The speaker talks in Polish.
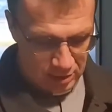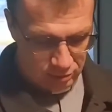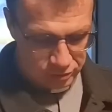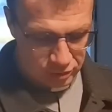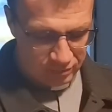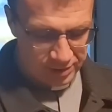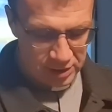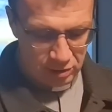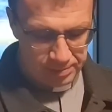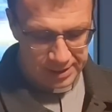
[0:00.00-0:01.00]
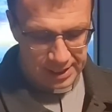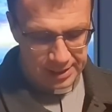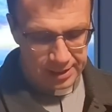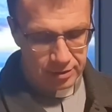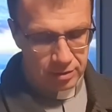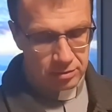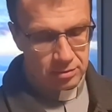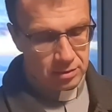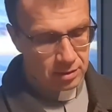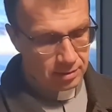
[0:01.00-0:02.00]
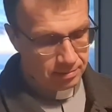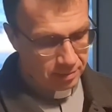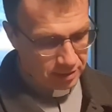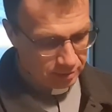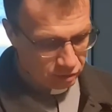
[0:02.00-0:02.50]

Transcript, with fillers: Uzdrowienie opętanego, potem